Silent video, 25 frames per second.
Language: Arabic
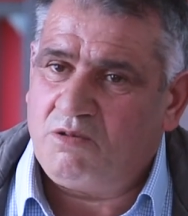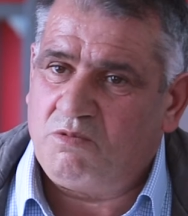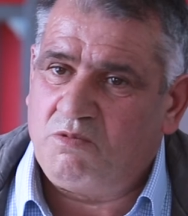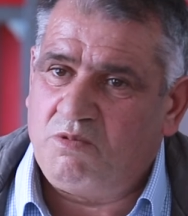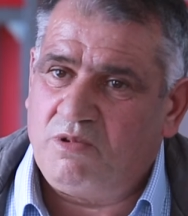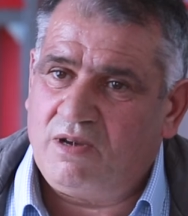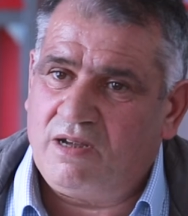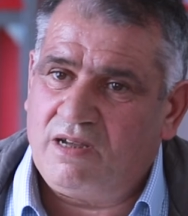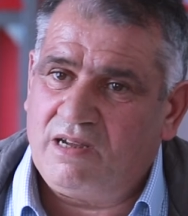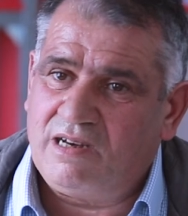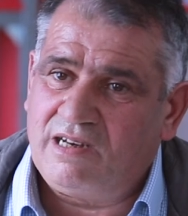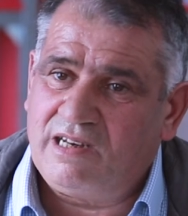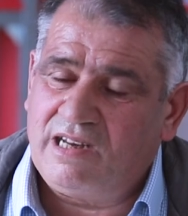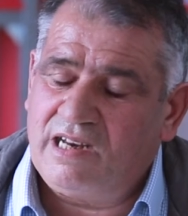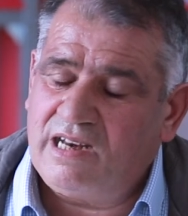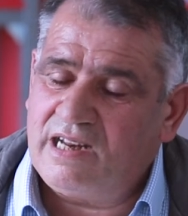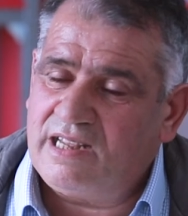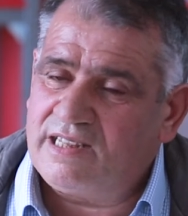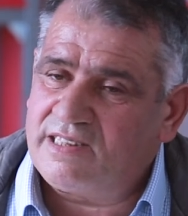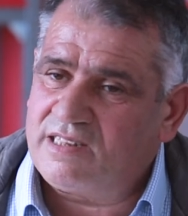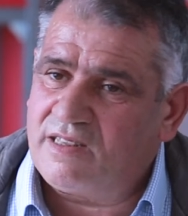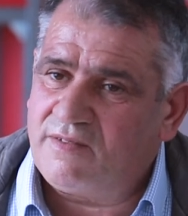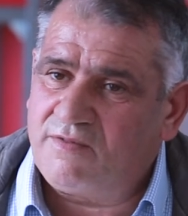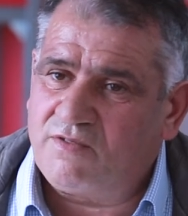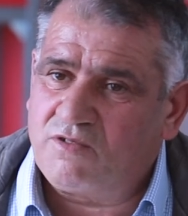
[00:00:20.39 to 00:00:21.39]

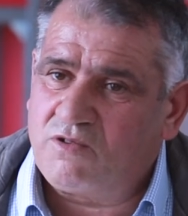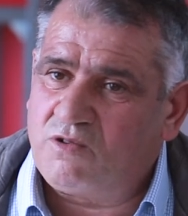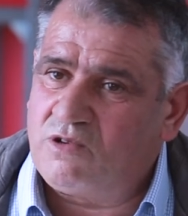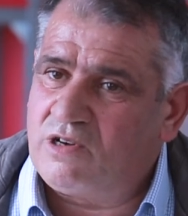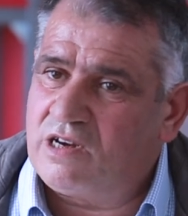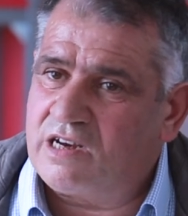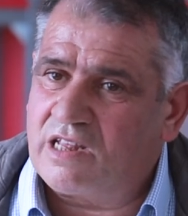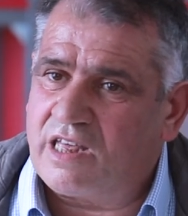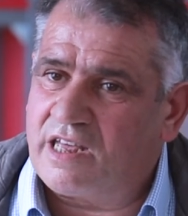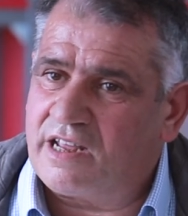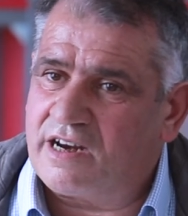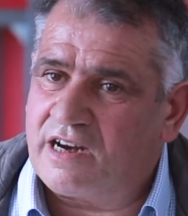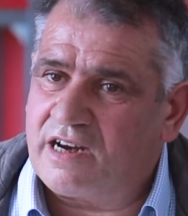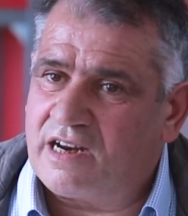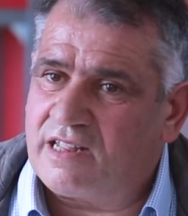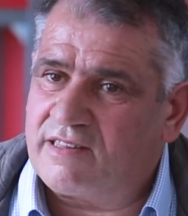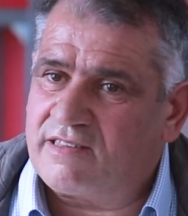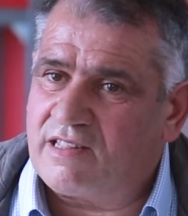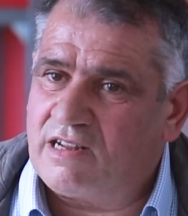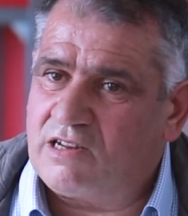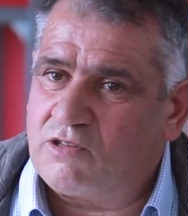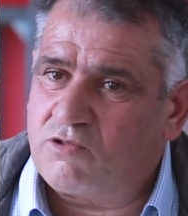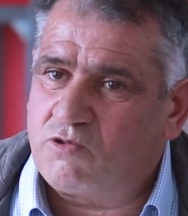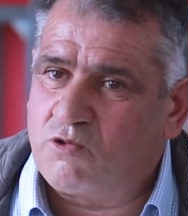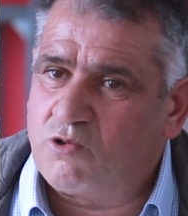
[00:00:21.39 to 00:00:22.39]
وللاسف كل
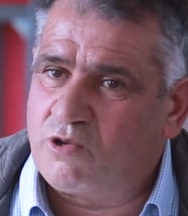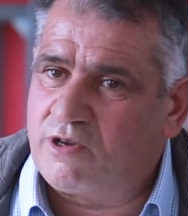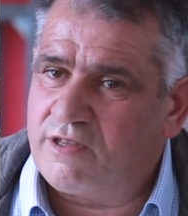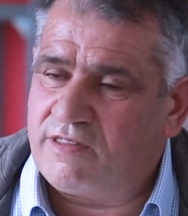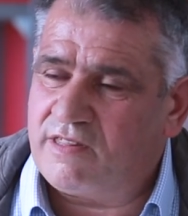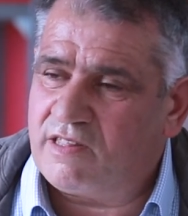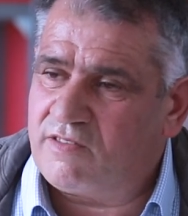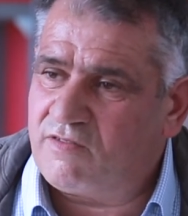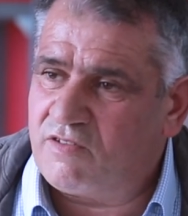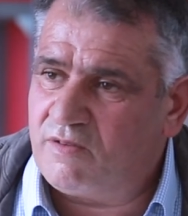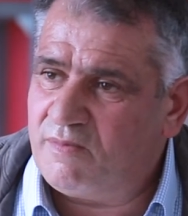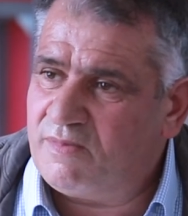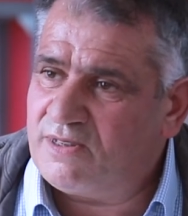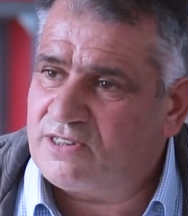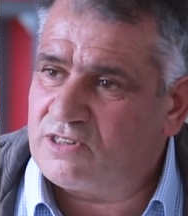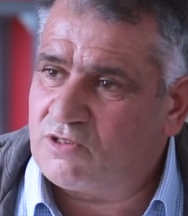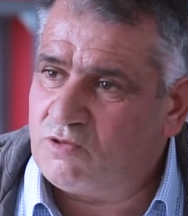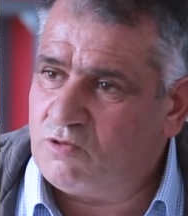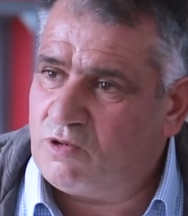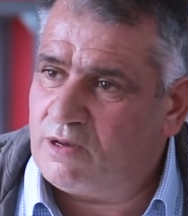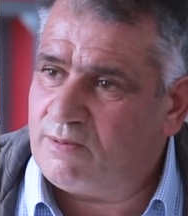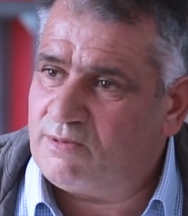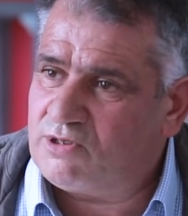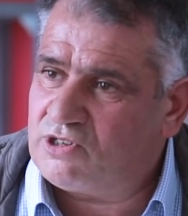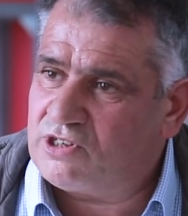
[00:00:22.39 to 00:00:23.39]
القرارات اللي اتخذت في
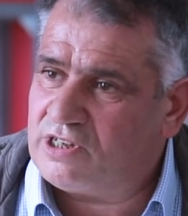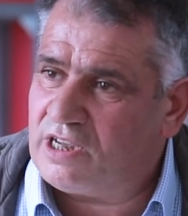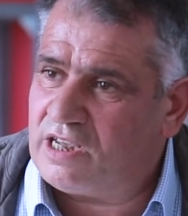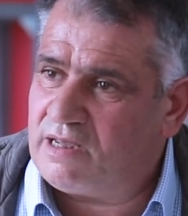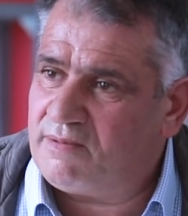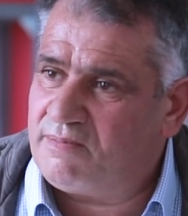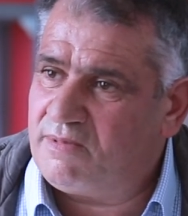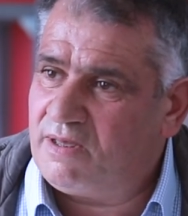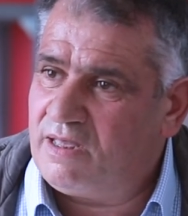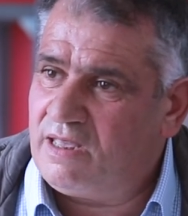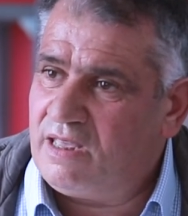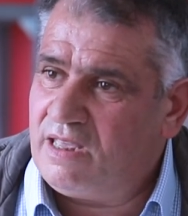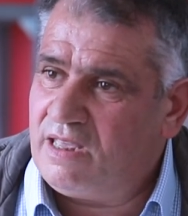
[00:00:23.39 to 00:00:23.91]
مجلس نواب الشعب